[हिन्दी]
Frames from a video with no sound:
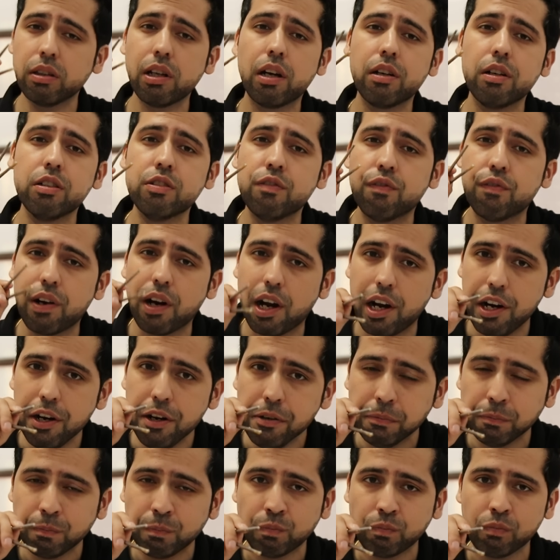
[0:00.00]
दैट इज
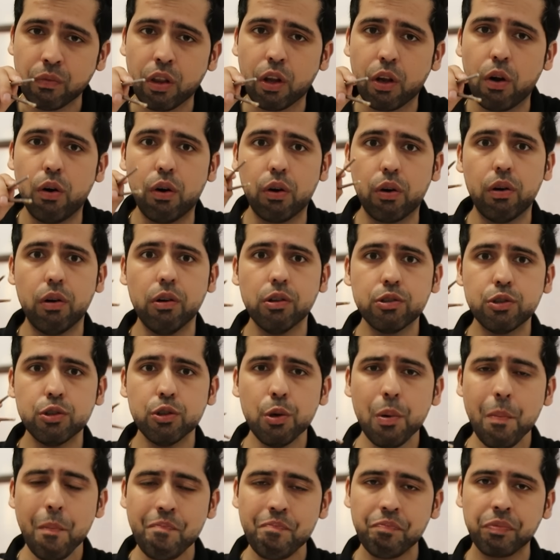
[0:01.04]
फ्राइड और
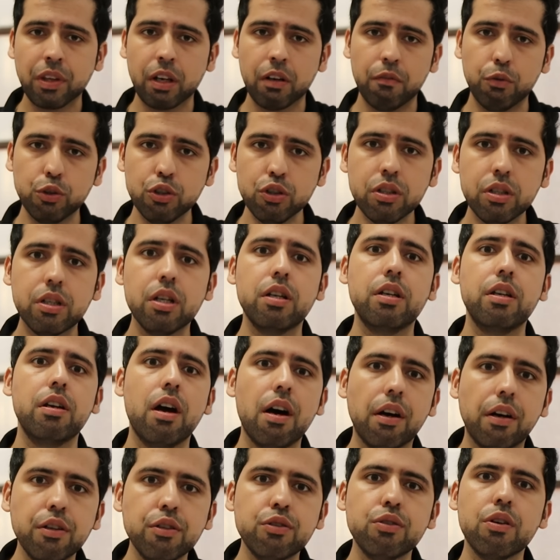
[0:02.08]
ऑल्सो वो जो
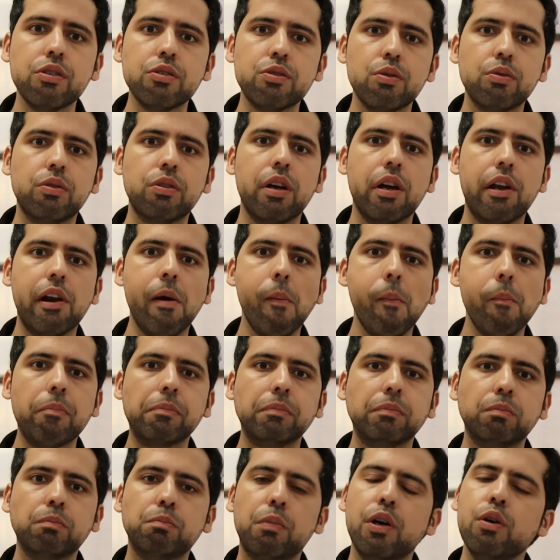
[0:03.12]
टेरियाकी सॉस होती है ना
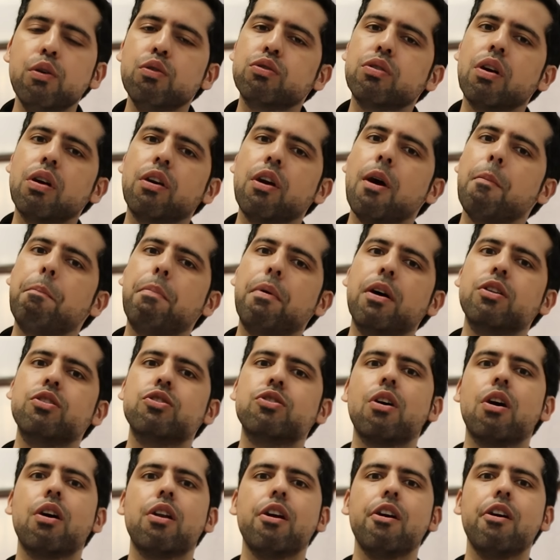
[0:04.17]
भाई उसका क्या
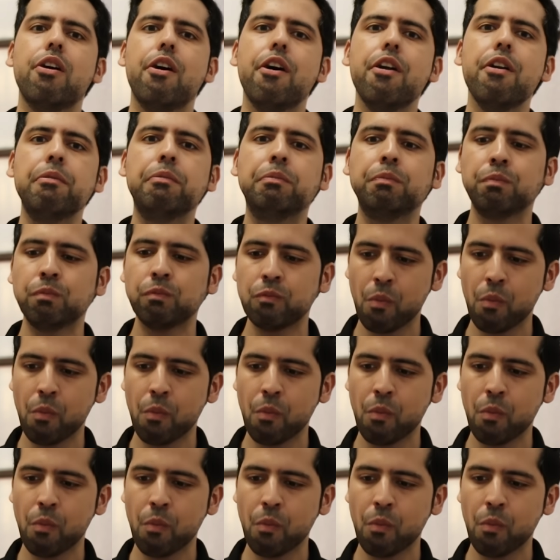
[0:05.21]
पंच आ रहा है यार